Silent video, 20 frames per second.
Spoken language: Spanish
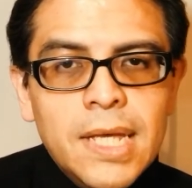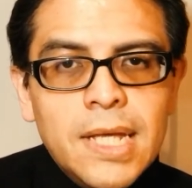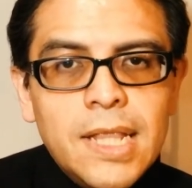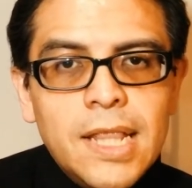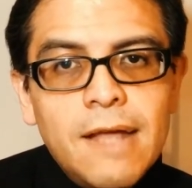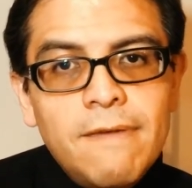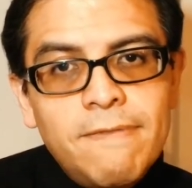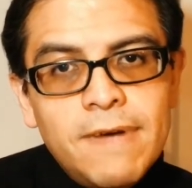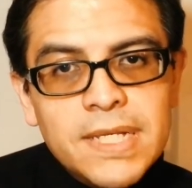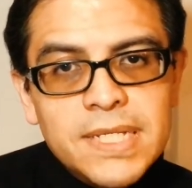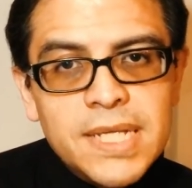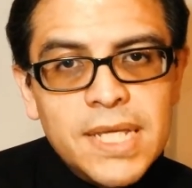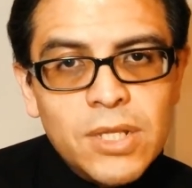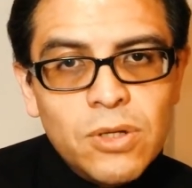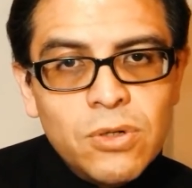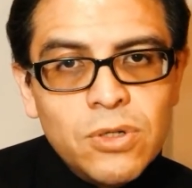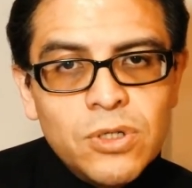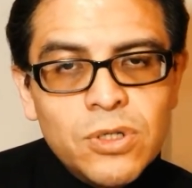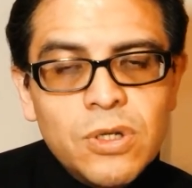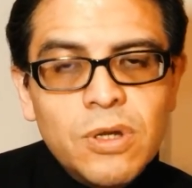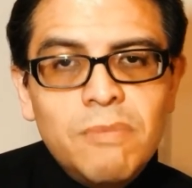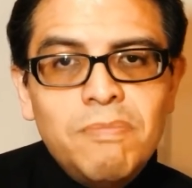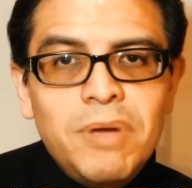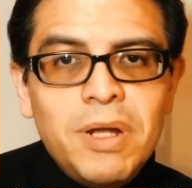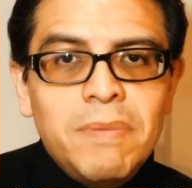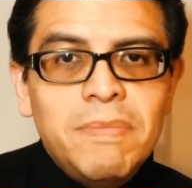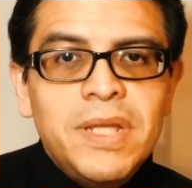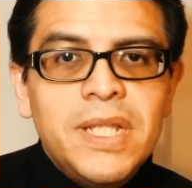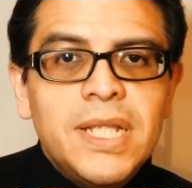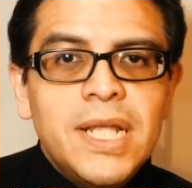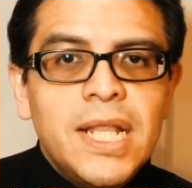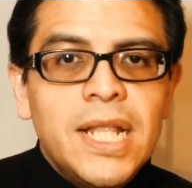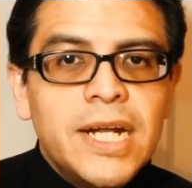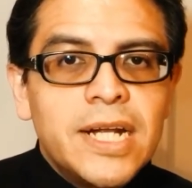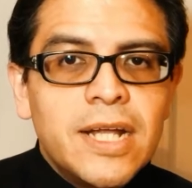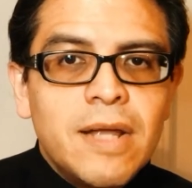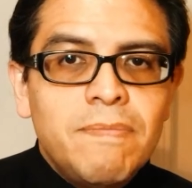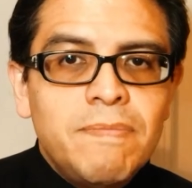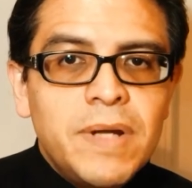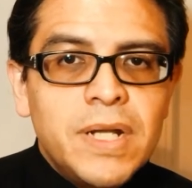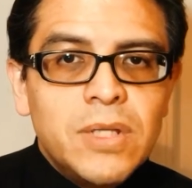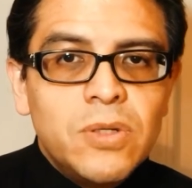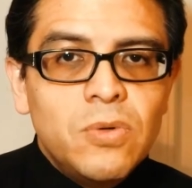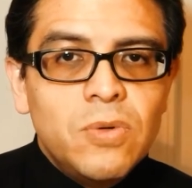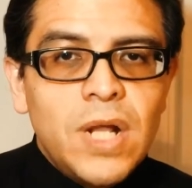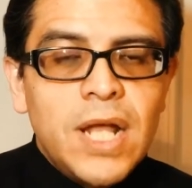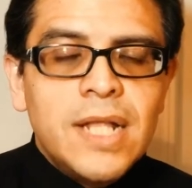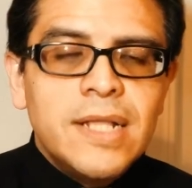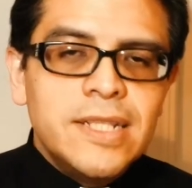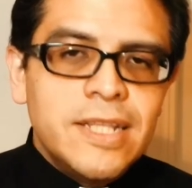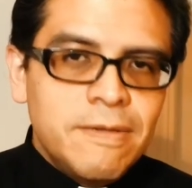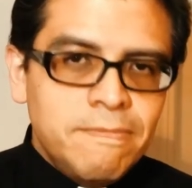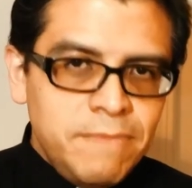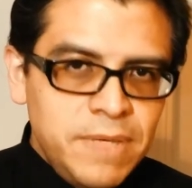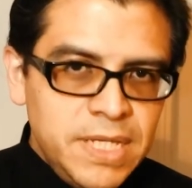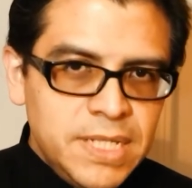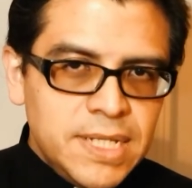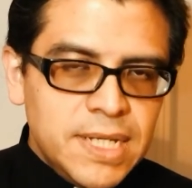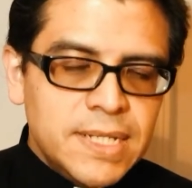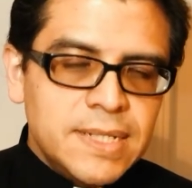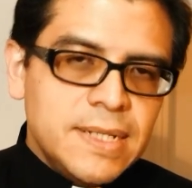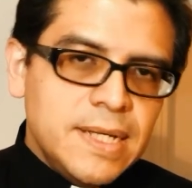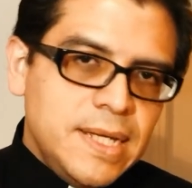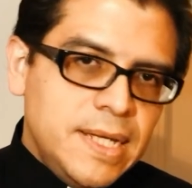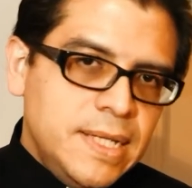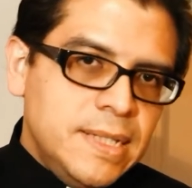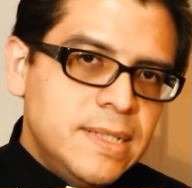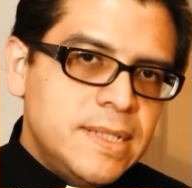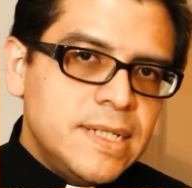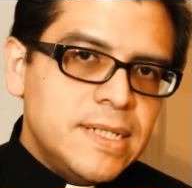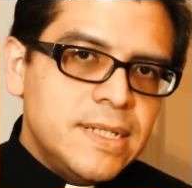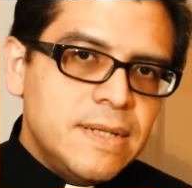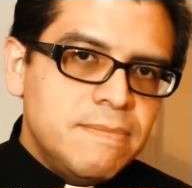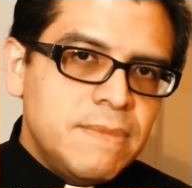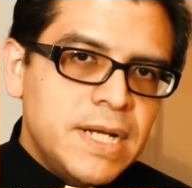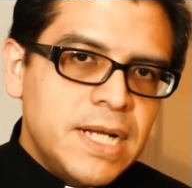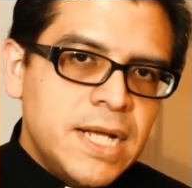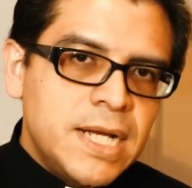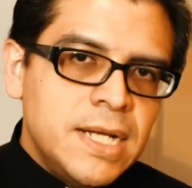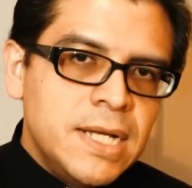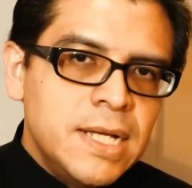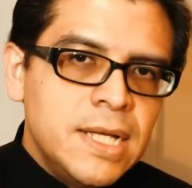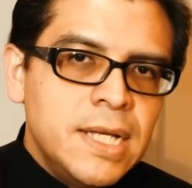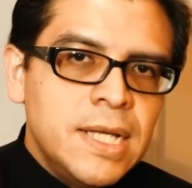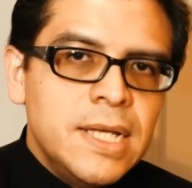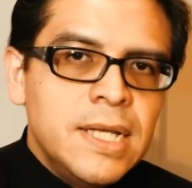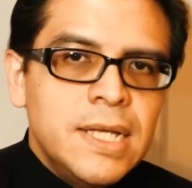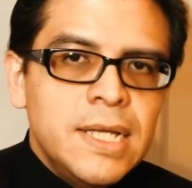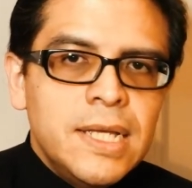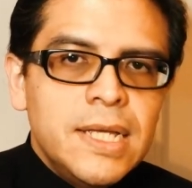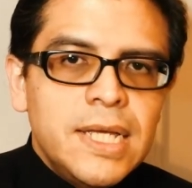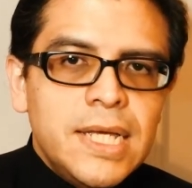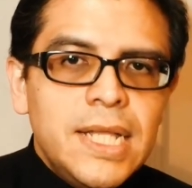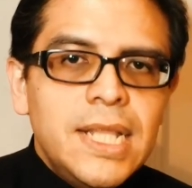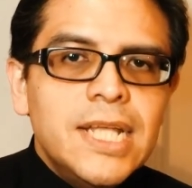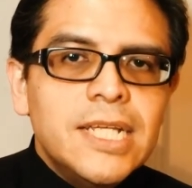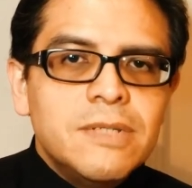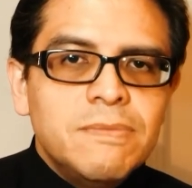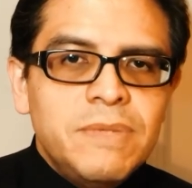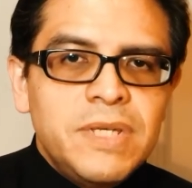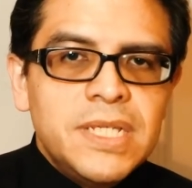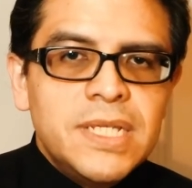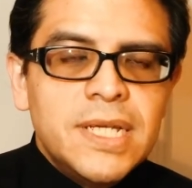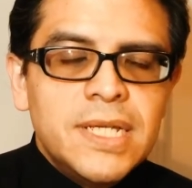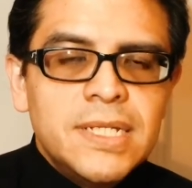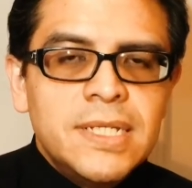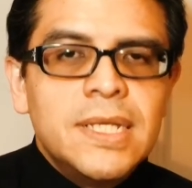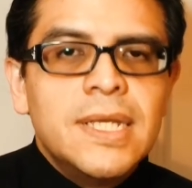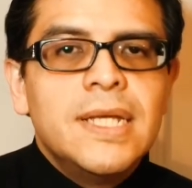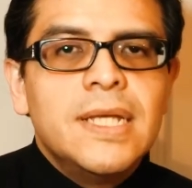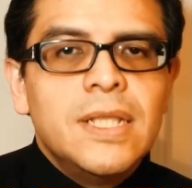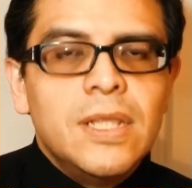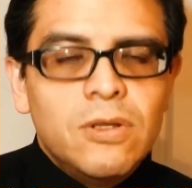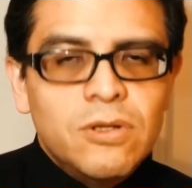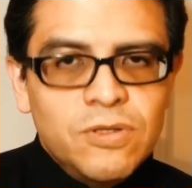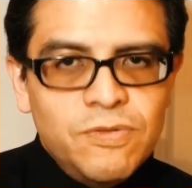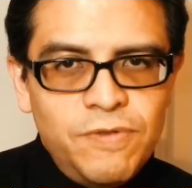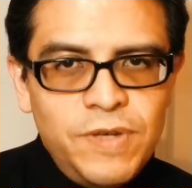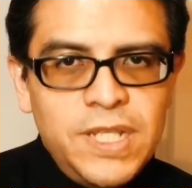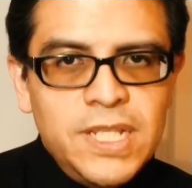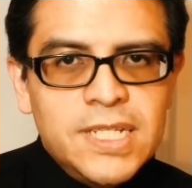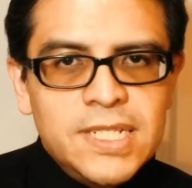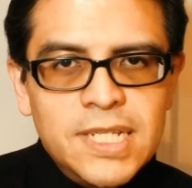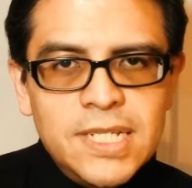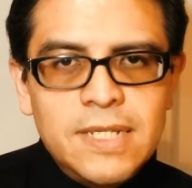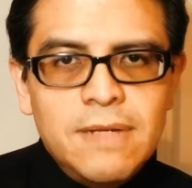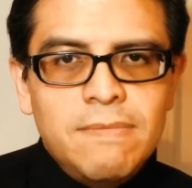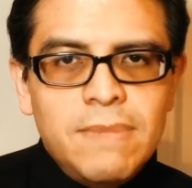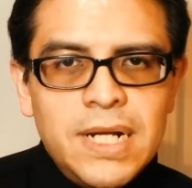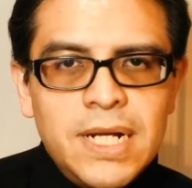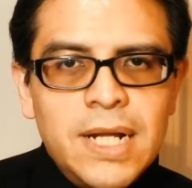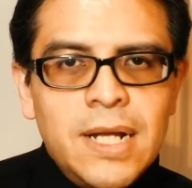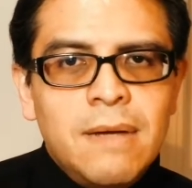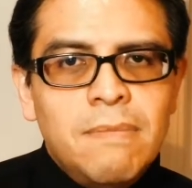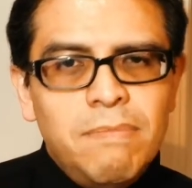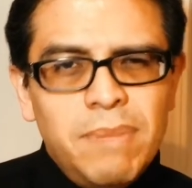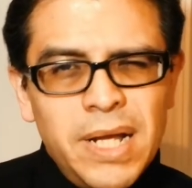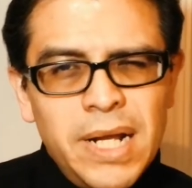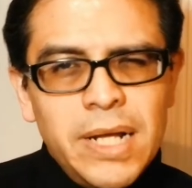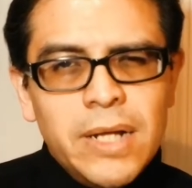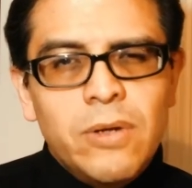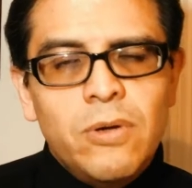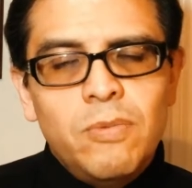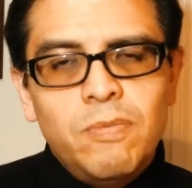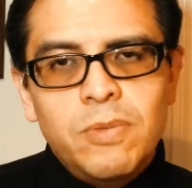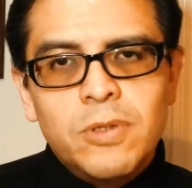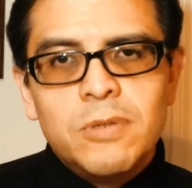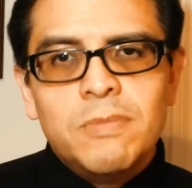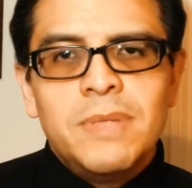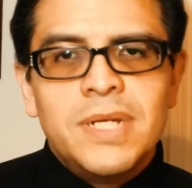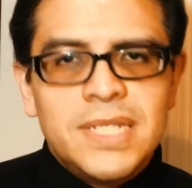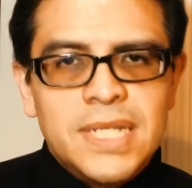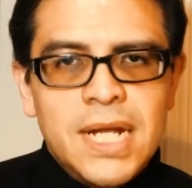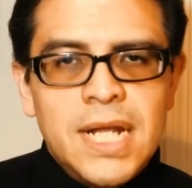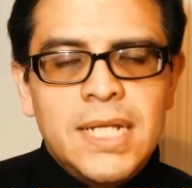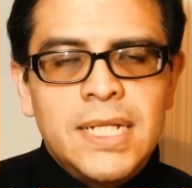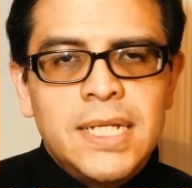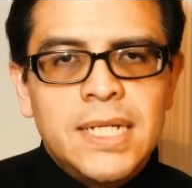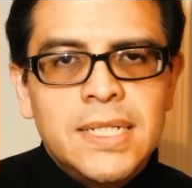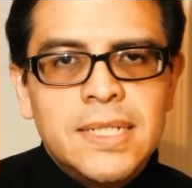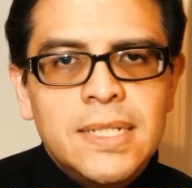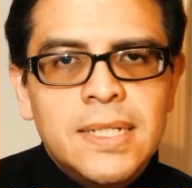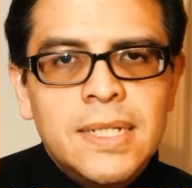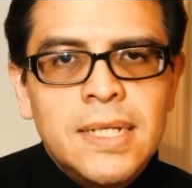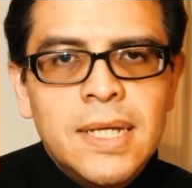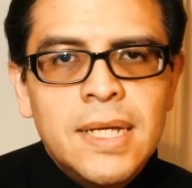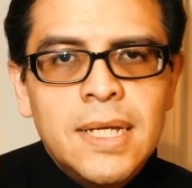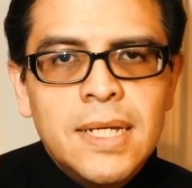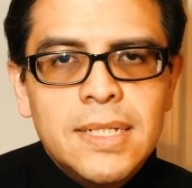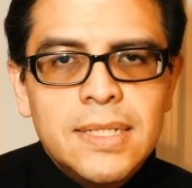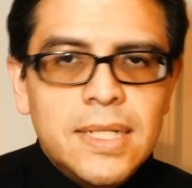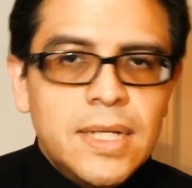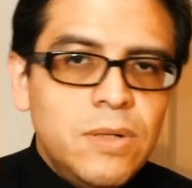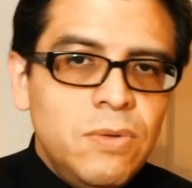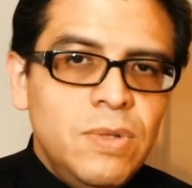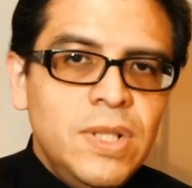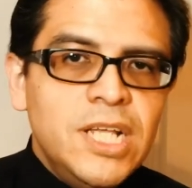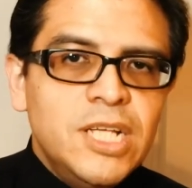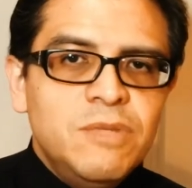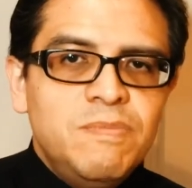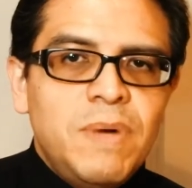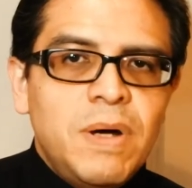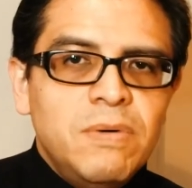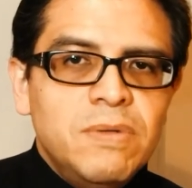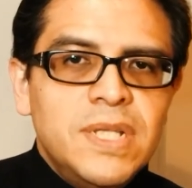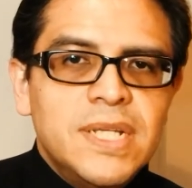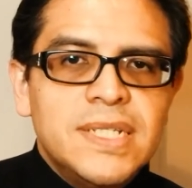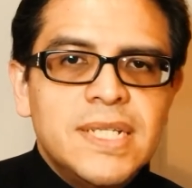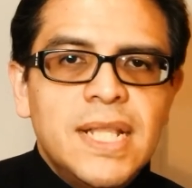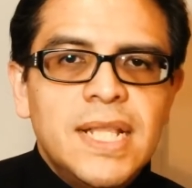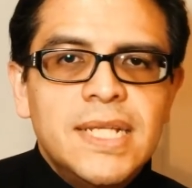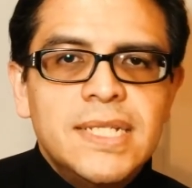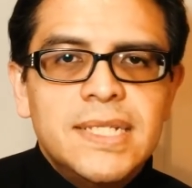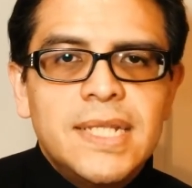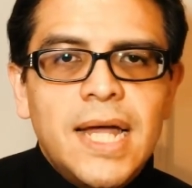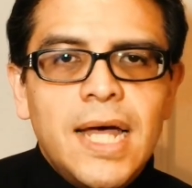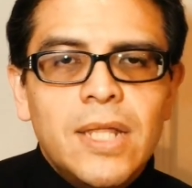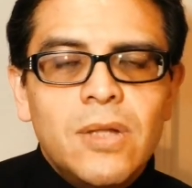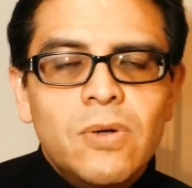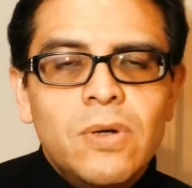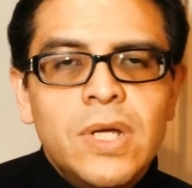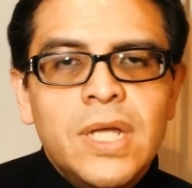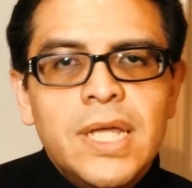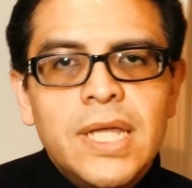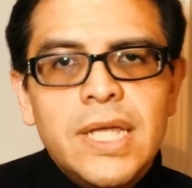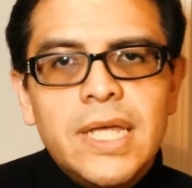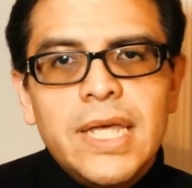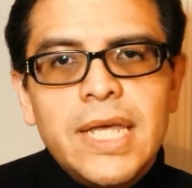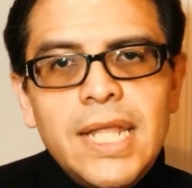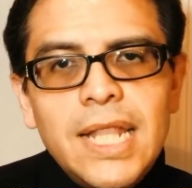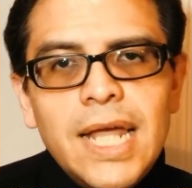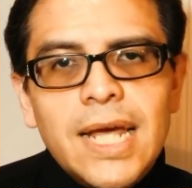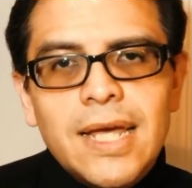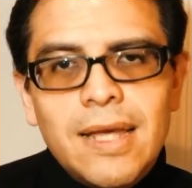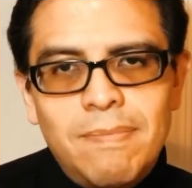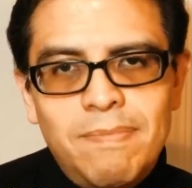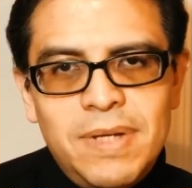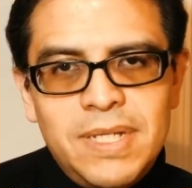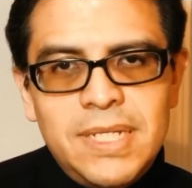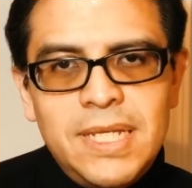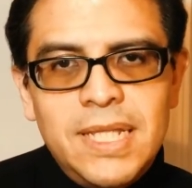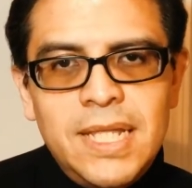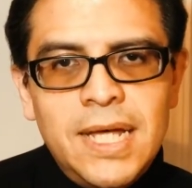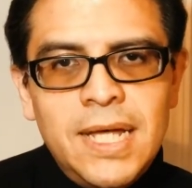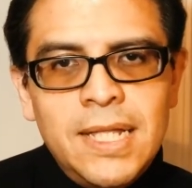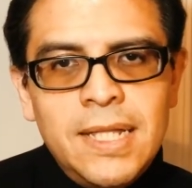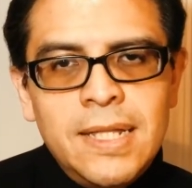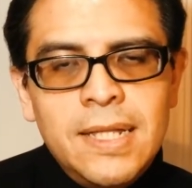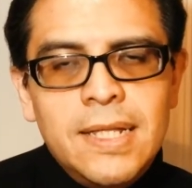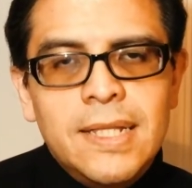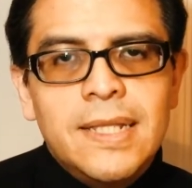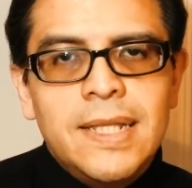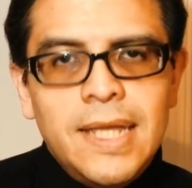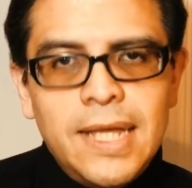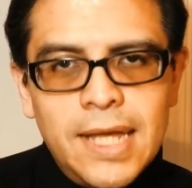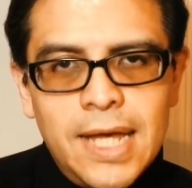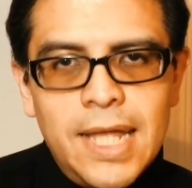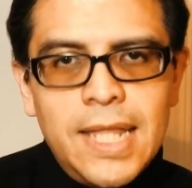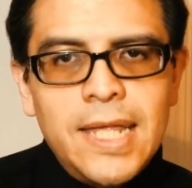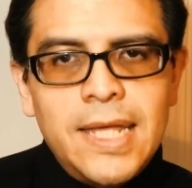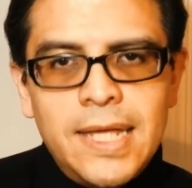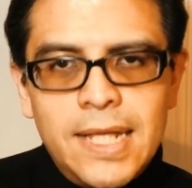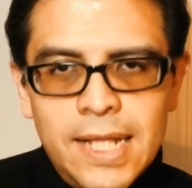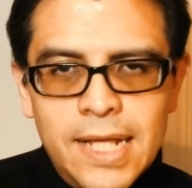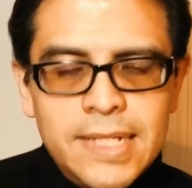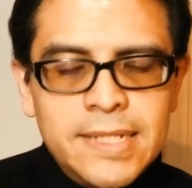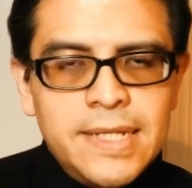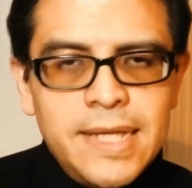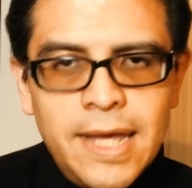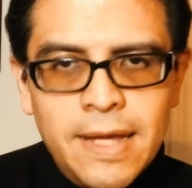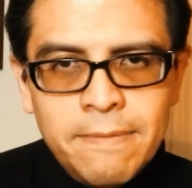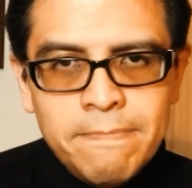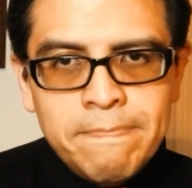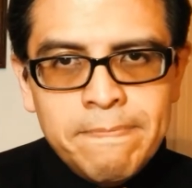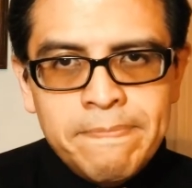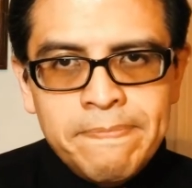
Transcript: La fase 2 permite la reapertura de misas entre semana y las misas los fines de semana para grupos más grandes, según las pautas del Estado y la capacidad de cada iglesia.